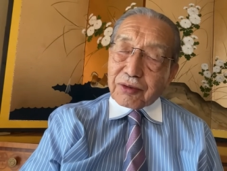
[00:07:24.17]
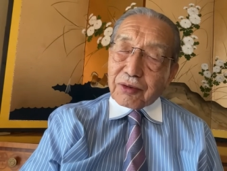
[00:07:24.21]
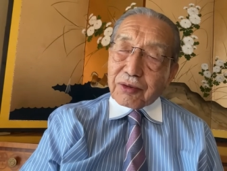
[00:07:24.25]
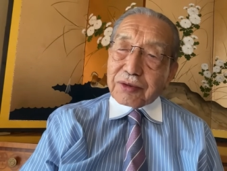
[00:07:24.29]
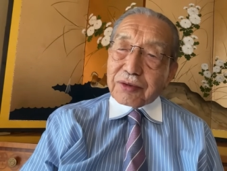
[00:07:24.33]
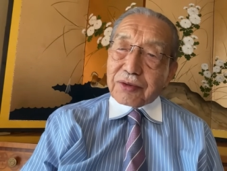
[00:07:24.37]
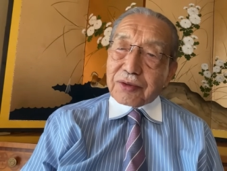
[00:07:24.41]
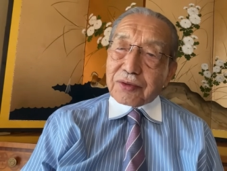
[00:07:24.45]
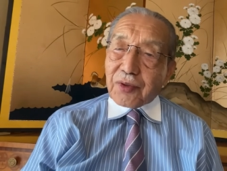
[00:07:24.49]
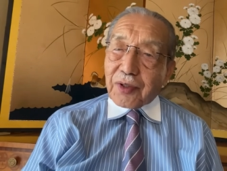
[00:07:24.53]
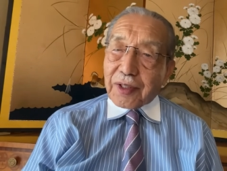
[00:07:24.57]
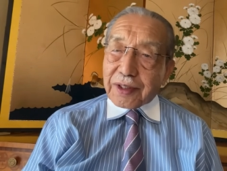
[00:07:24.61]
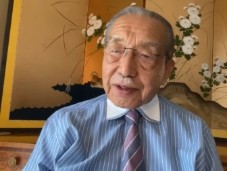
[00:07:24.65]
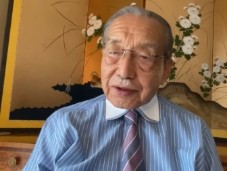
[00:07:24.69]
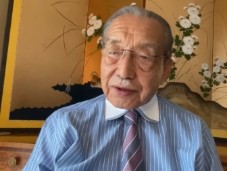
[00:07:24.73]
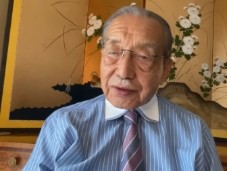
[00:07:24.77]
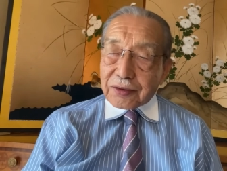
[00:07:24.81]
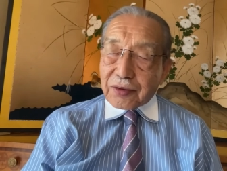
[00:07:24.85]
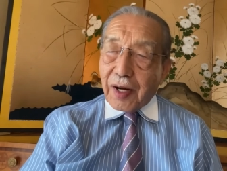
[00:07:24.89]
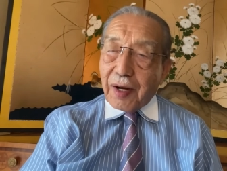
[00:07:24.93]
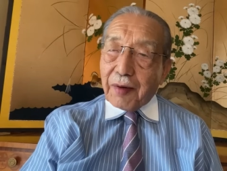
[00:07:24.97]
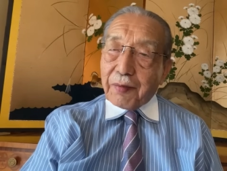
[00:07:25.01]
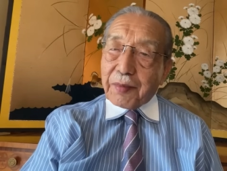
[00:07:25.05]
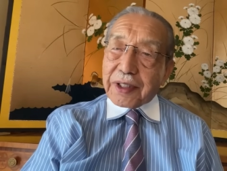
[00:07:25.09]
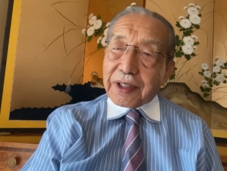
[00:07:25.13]
どういうことかという
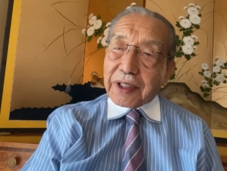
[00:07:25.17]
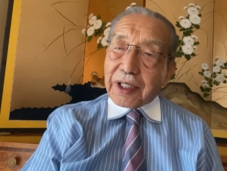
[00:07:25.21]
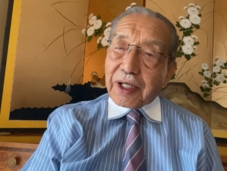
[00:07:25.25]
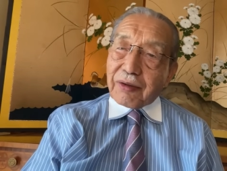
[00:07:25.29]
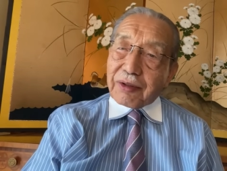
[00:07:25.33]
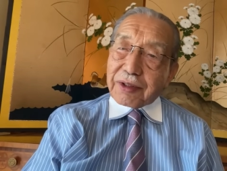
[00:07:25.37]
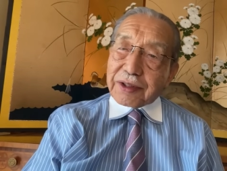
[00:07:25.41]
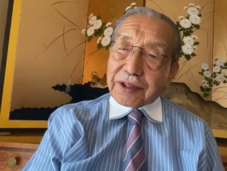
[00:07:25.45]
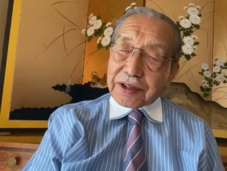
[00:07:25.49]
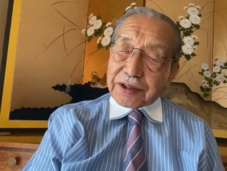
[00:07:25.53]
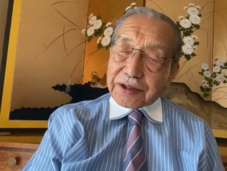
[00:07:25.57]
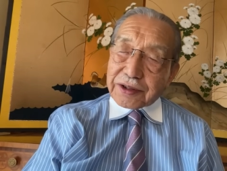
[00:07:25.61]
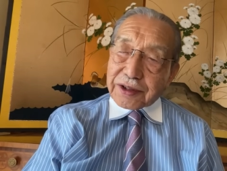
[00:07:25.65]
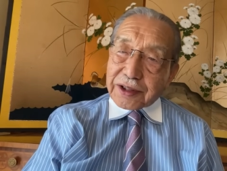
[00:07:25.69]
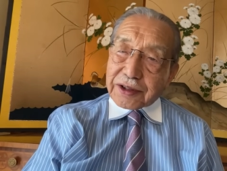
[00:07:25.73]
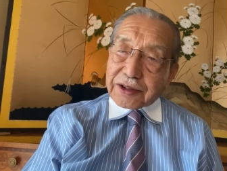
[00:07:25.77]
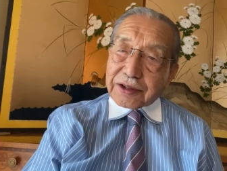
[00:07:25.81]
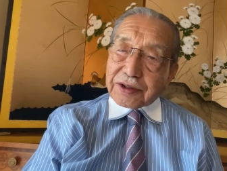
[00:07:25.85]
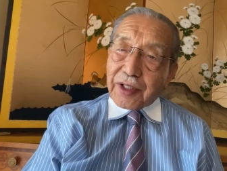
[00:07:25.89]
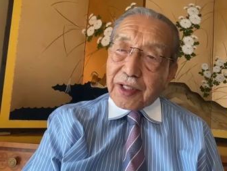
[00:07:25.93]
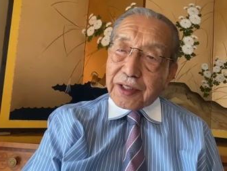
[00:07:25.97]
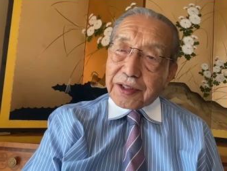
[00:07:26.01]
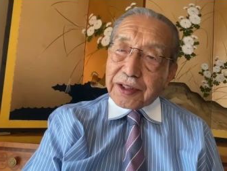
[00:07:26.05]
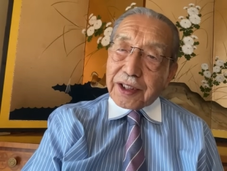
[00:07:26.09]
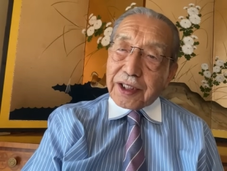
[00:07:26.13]
と、アメリカはですね、
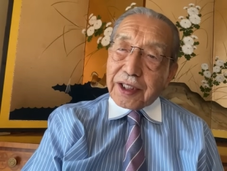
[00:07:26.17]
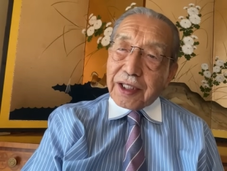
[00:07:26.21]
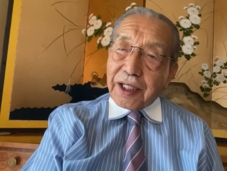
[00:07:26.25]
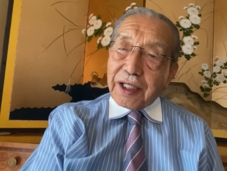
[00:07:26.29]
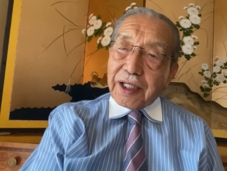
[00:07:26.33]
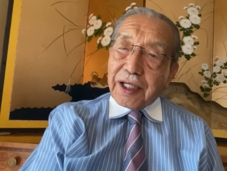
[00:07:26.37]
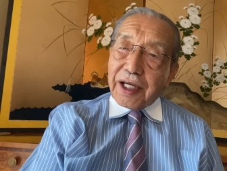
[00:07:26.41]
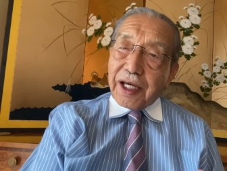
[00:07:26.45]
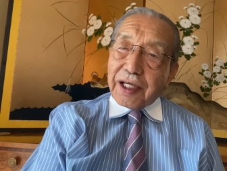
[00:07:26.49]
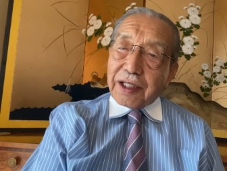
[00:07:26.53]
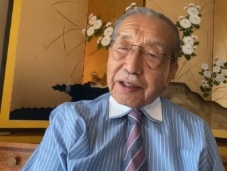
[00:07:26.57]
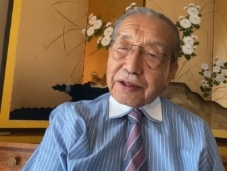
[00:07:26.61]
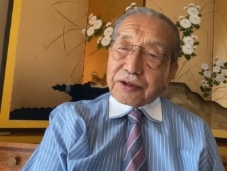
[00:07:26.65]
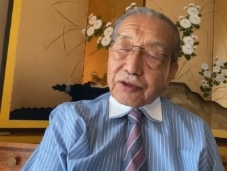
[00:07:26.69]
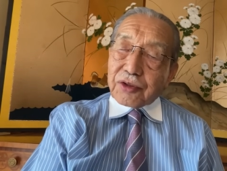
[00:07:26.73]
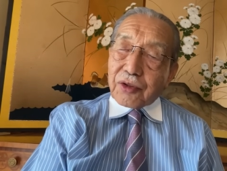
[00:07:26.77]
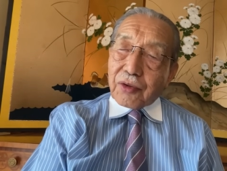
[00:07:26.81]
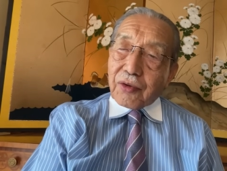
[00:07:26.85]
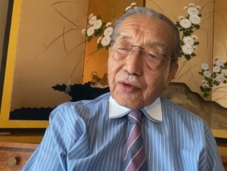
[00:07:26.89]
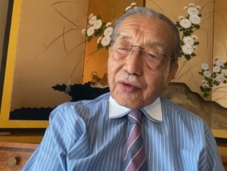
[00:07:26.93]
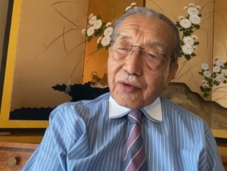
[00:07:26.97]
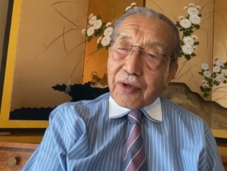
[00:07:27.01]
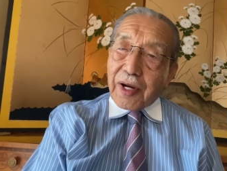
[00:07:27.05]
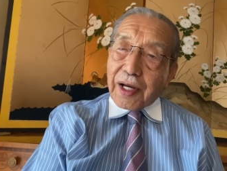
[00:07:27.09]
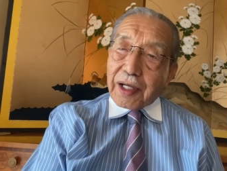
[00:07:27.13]
常に需
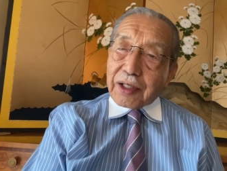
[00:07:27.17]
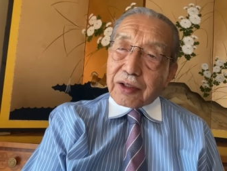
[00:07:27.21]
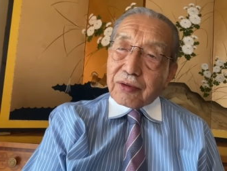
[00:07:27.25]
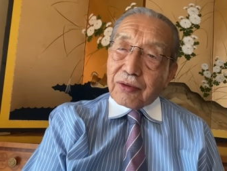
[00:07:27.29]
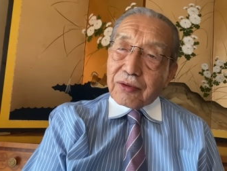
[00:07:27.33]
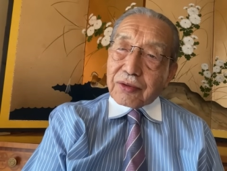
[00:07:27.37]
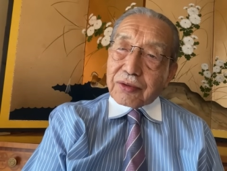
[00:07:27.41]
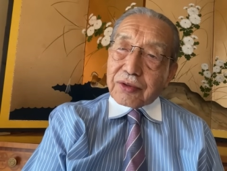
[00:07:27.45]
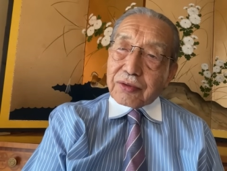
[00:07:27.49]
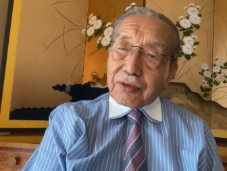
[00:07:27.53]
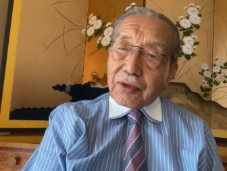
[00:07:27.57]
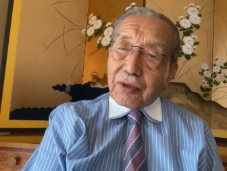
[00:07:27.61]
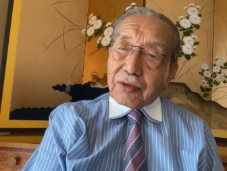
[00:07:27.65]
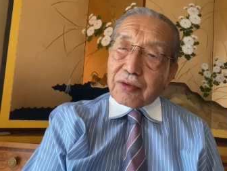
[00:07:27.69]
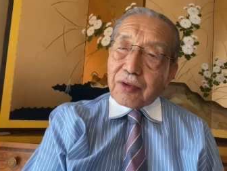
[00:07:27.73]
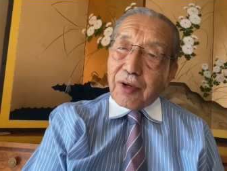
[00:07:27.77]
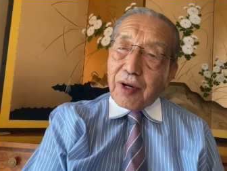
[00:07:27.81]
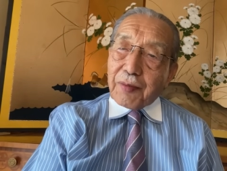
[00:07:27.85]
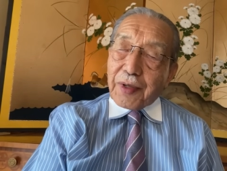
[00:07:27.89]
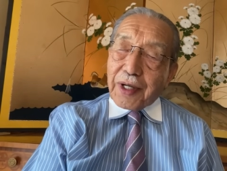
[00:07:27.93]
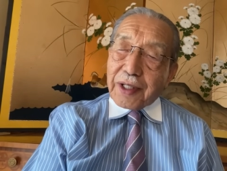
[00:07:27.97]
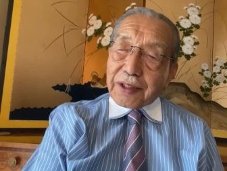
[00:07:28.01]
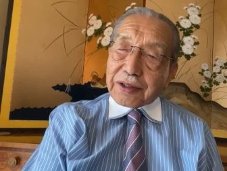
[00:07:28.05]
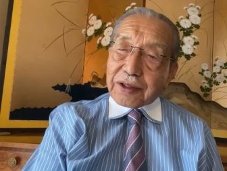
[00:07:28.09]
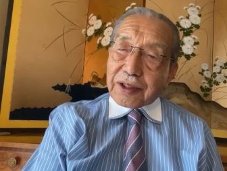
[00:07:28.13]
要が供給を
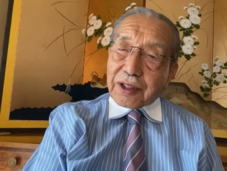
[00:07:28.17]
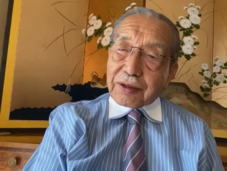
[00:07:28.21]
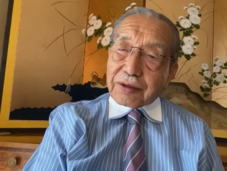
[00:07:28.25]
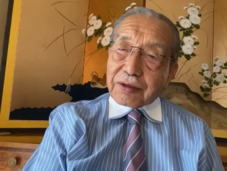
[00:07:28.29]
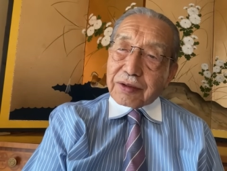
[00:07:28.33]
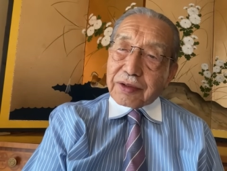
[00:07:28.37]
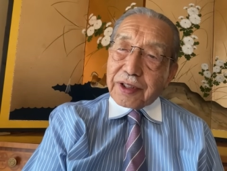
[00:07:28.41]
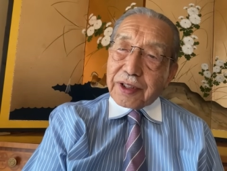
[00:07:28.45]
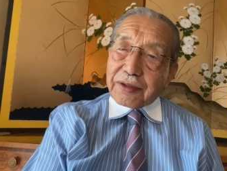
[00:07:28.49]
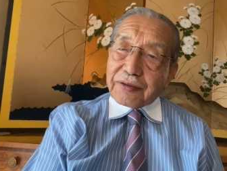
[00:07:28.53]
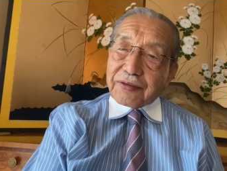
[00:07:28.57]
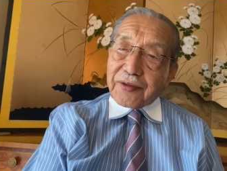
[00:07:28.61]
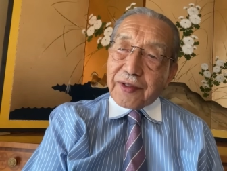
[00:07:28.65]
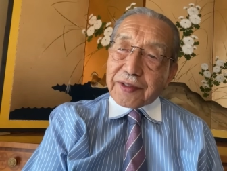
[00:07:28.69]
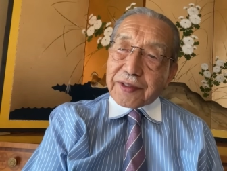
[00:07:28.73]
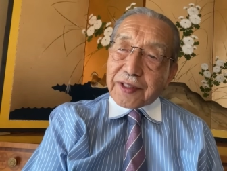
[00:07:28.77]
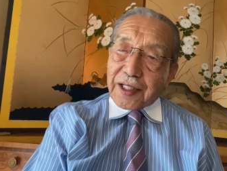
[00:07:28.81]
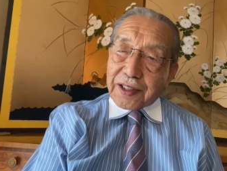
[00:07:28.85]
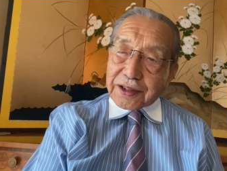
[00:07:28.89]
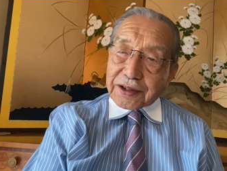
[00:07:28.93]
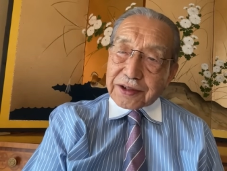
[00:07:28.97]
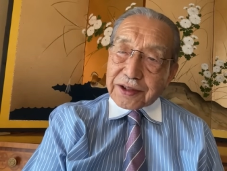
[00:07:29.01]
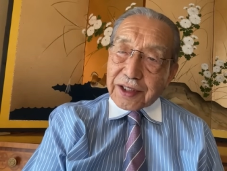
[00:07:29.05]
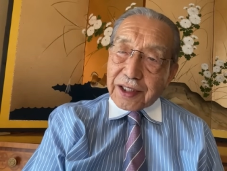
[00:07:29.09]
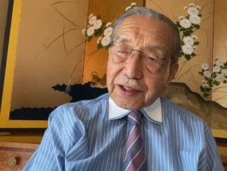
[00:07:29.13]
上回っているインフレ
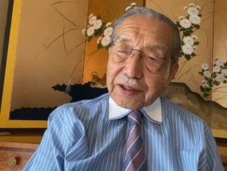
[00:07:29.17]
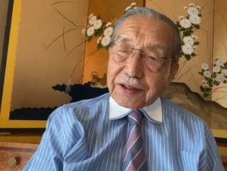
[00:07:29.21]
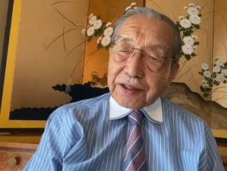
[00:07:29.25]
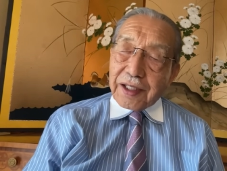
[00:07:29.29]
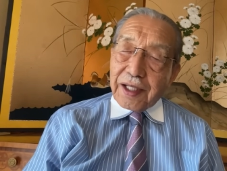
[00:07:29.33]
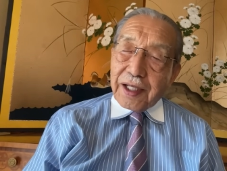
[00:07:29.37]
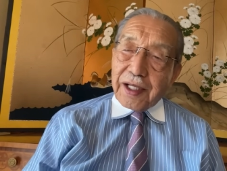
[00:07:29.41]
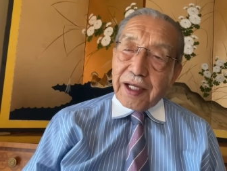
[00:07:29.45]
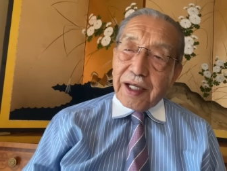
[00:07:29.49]
体質なんです。